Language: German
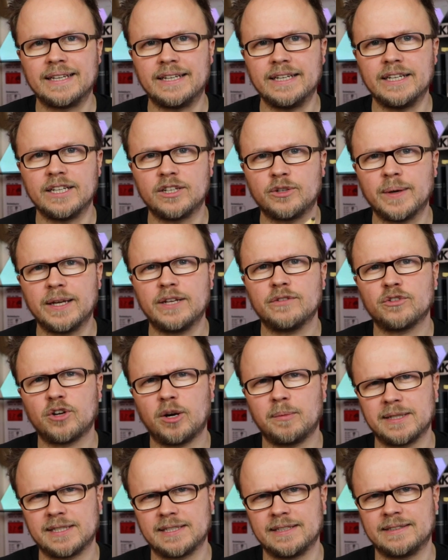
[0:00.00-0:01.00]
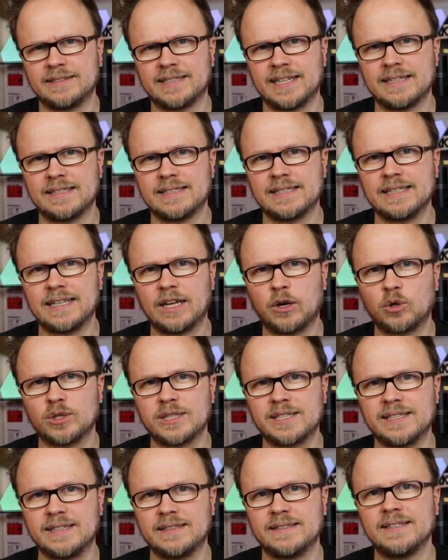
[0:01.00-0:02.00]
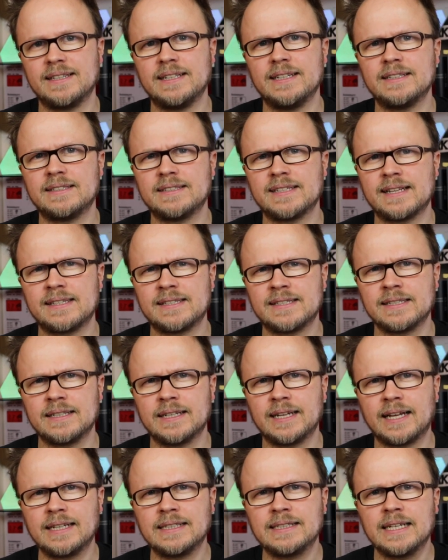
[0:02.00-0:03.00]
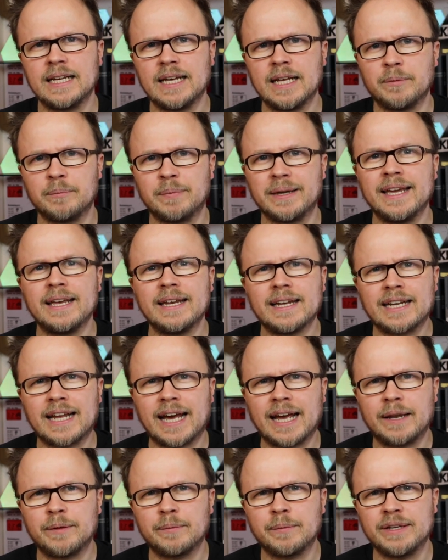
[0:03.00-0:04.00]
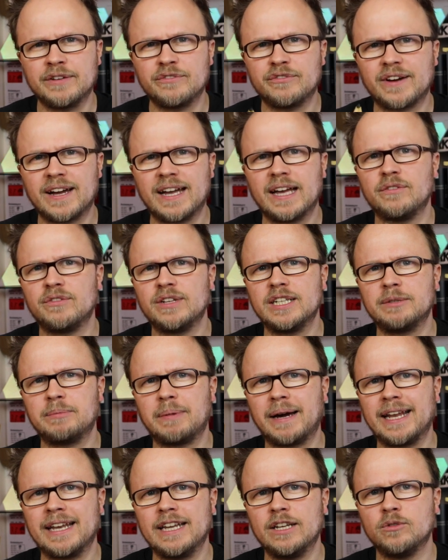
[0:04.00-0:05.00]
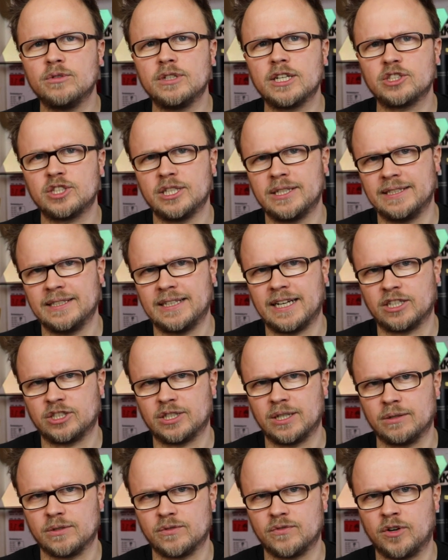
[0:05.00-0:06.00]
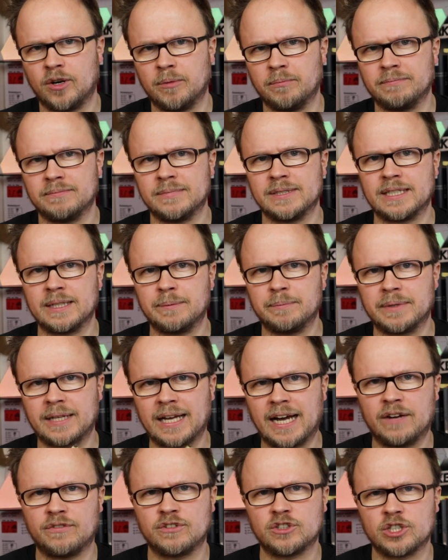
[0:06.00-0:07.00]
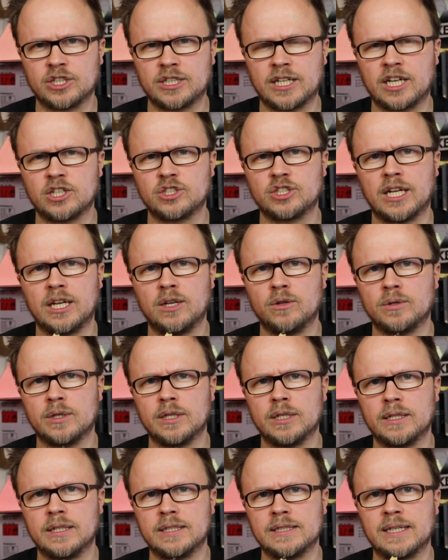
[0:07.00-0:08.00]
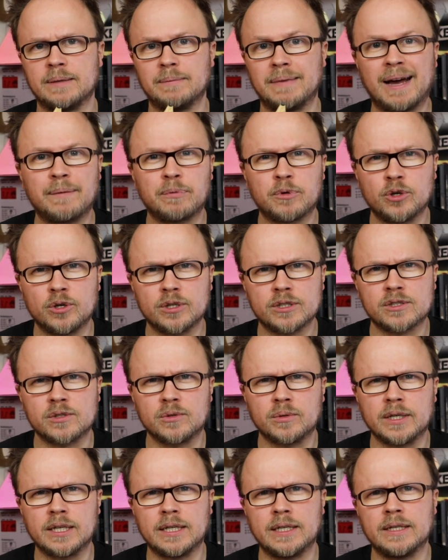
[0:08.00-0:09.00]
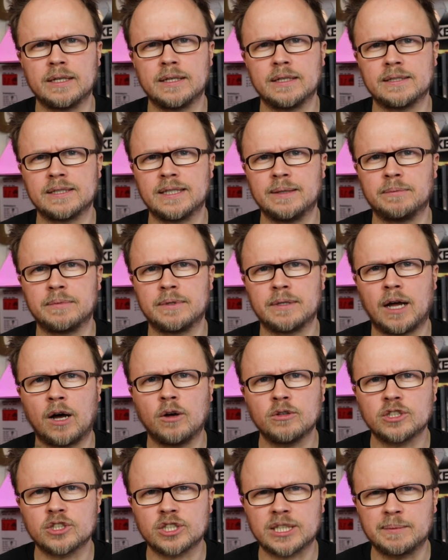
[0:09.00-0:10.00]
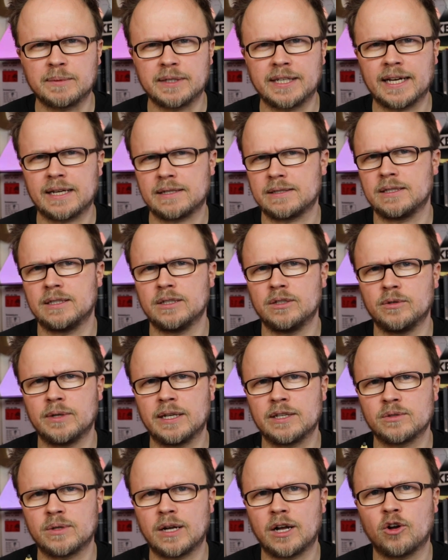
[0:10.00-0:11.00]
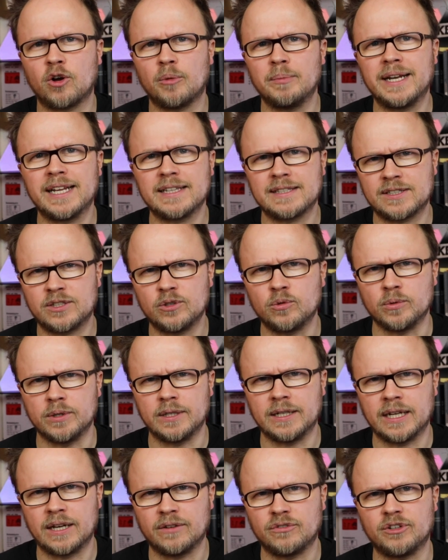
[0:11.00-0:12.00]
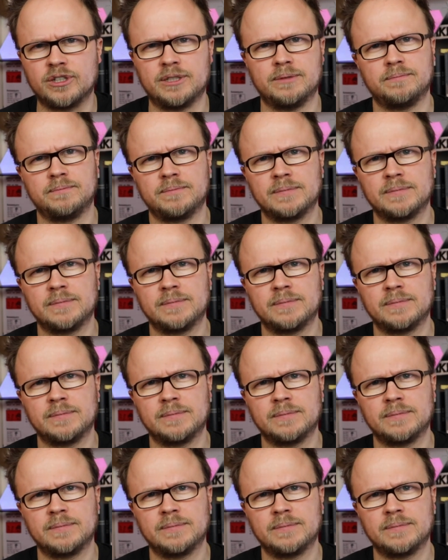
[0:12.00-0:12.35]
Die Creative Commons Lizenzen, auch CC-Lizenzen genannt, begegnen einem in freier Wildbahn in unterschiedlichen Darstellungsformen. Es gibt grafische Darstellungen, es gibt Abkürzungen, es gibt ausgeschriebene Texte oder sogar Kombinationen davon.